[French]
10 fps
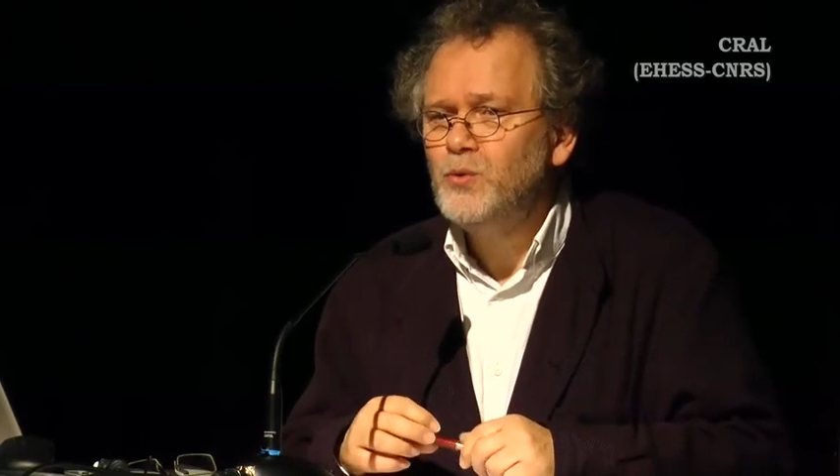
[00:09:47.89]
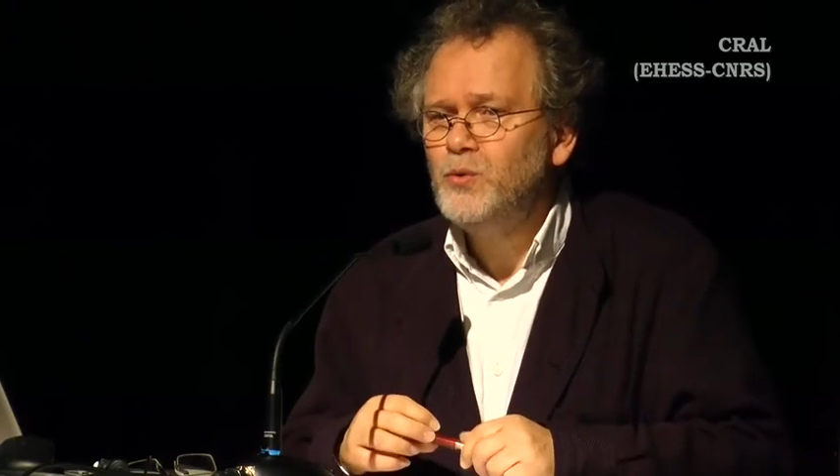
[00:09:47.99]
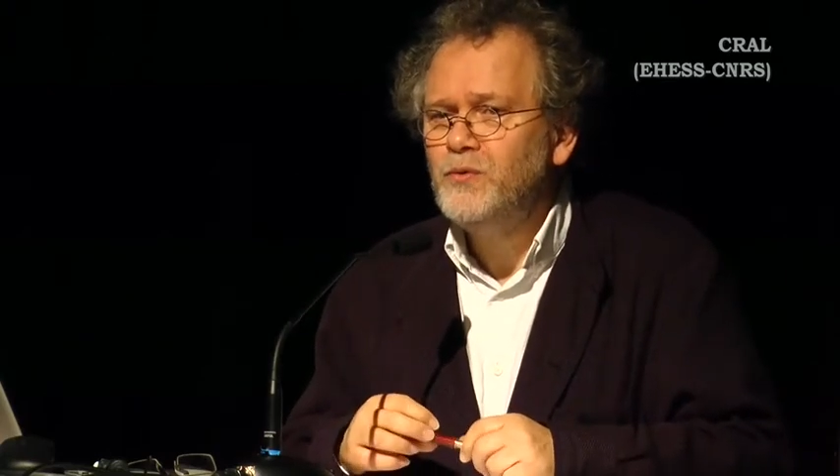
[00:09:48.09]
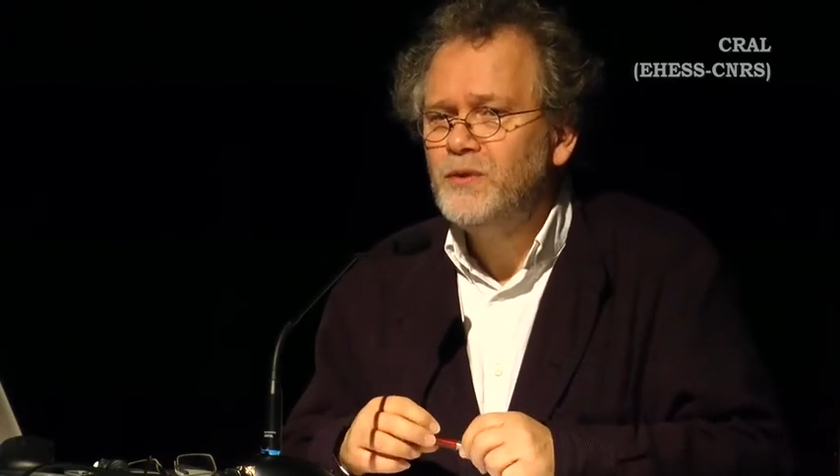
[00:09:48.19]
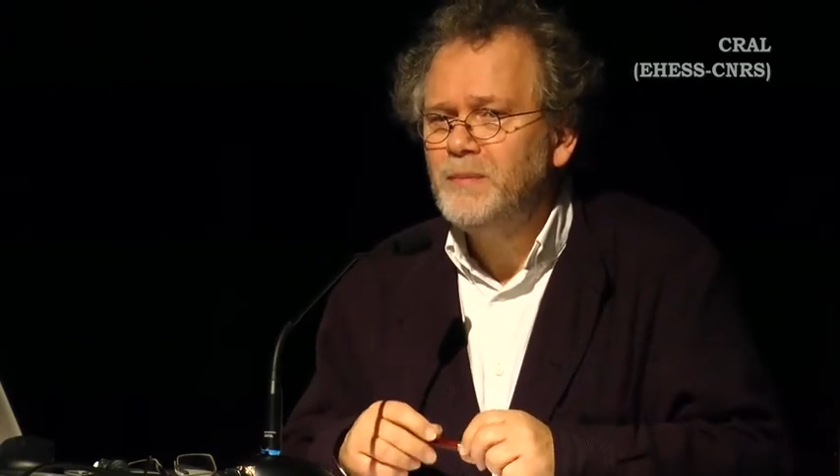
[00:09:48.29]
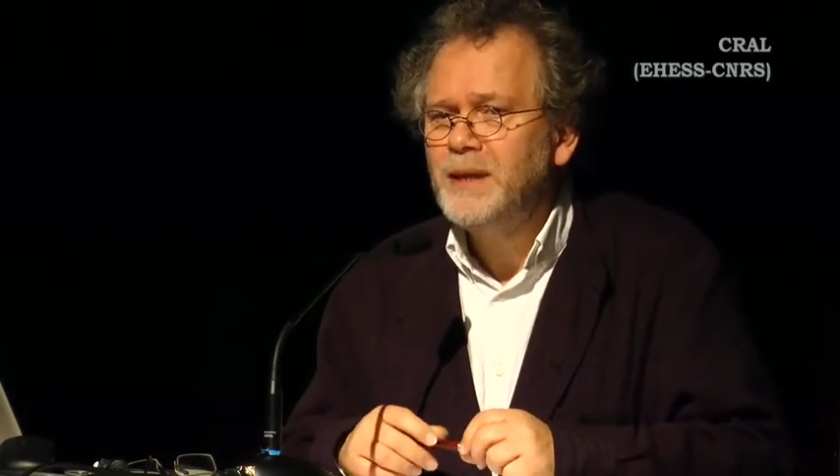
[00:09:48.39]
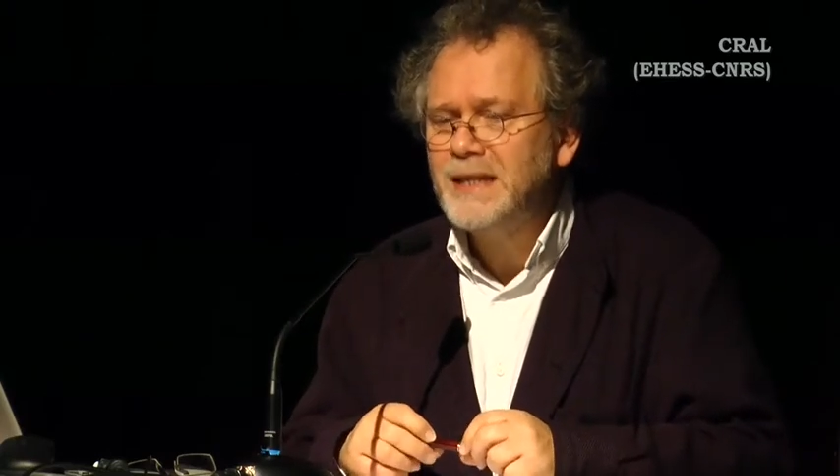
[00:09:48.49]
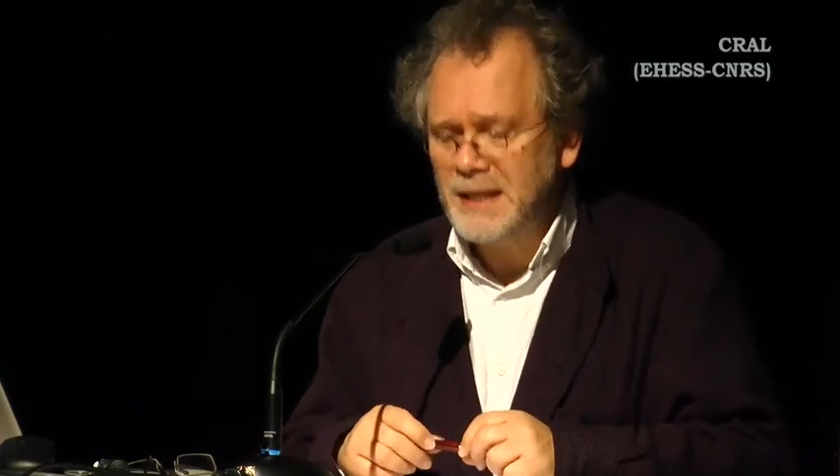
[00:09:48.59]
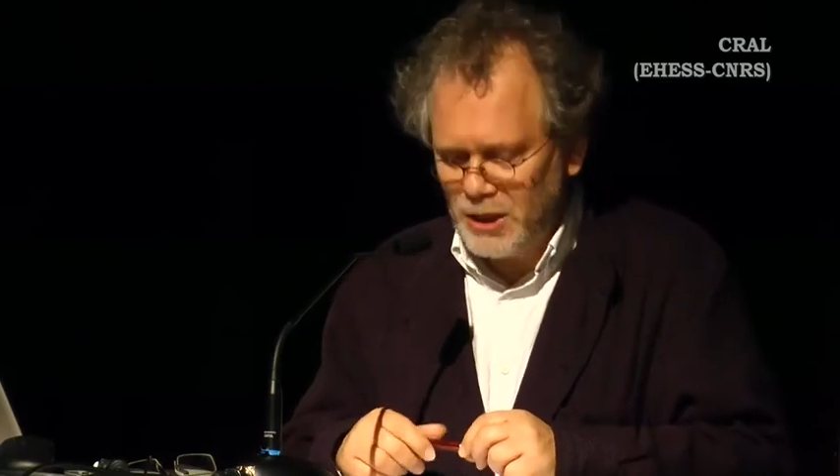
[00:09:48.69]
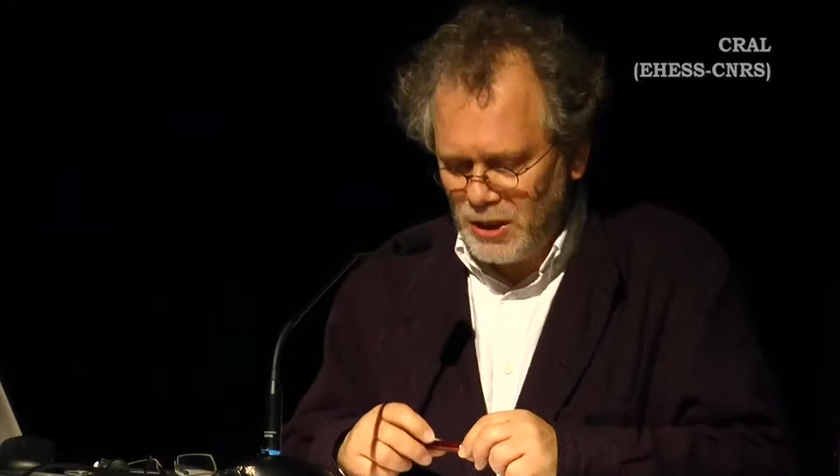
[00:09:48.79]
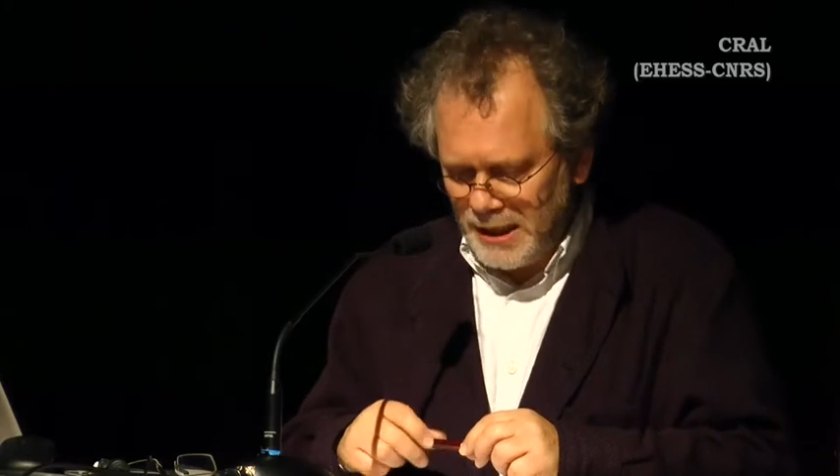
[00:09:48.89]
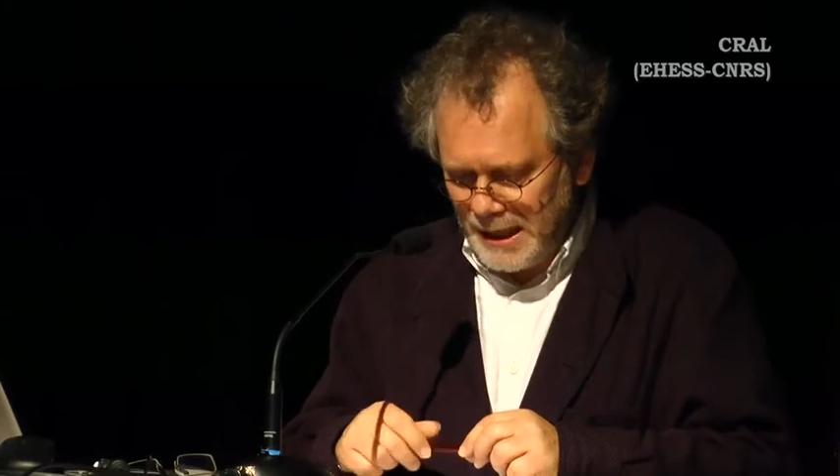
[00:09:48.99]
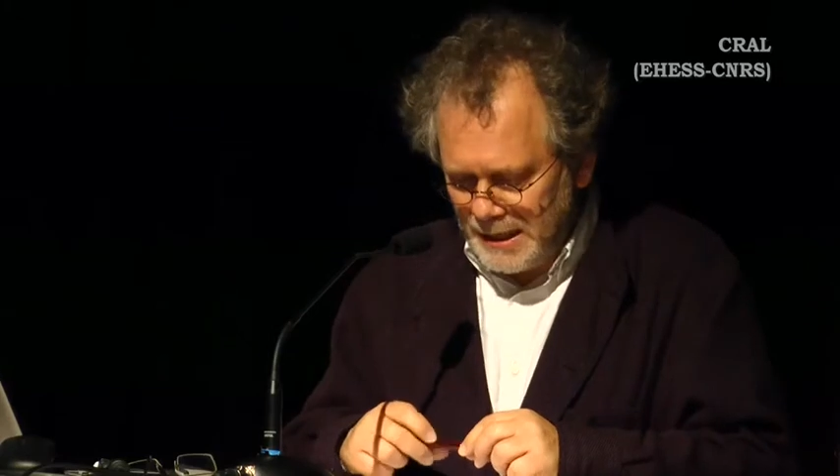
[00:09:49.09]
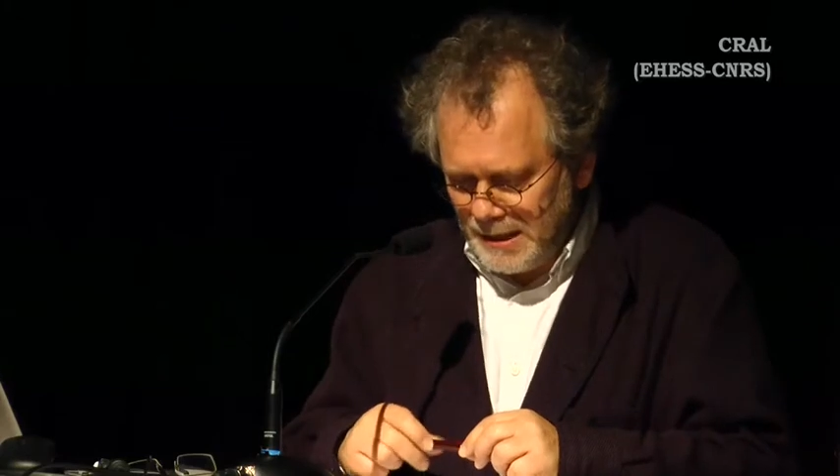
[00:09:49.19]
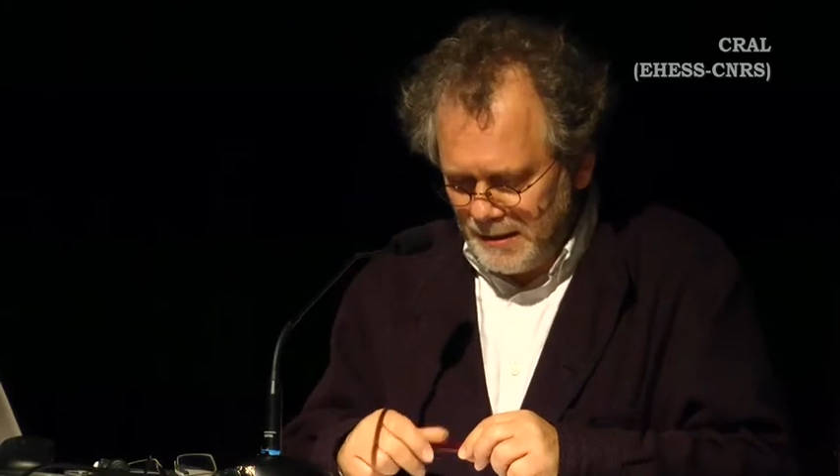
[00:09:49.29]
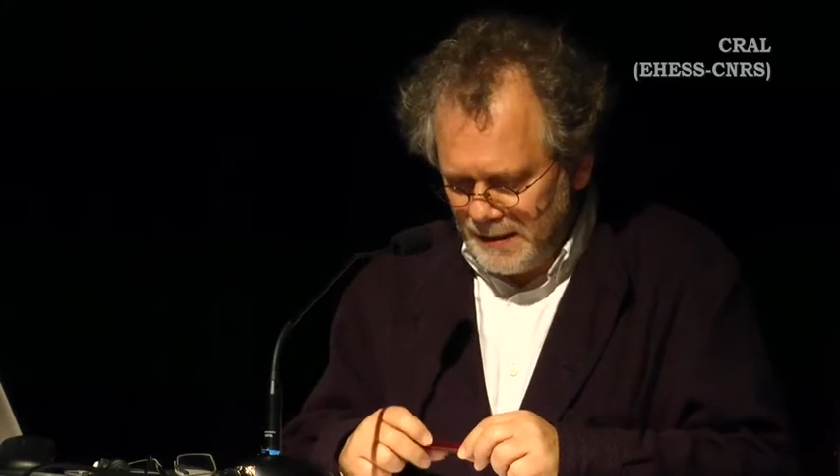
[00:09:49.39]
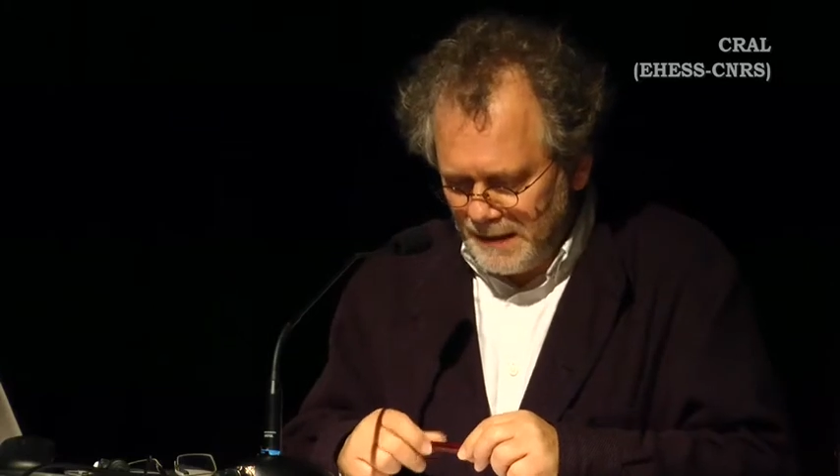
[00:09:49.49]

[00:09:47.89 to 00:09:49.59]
du film d'Eisenstein.